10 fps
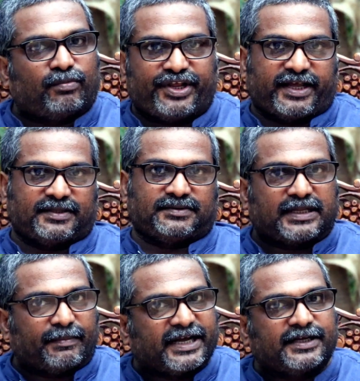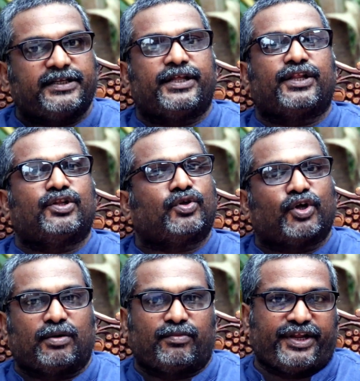முடியாது தமிழகத்தில் இருந்தும்
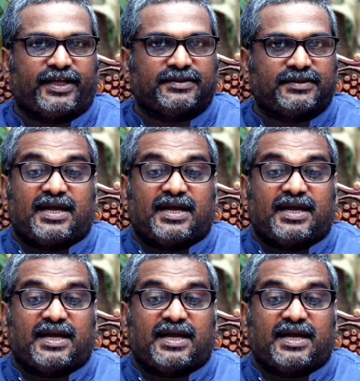தொடங்க முடியாது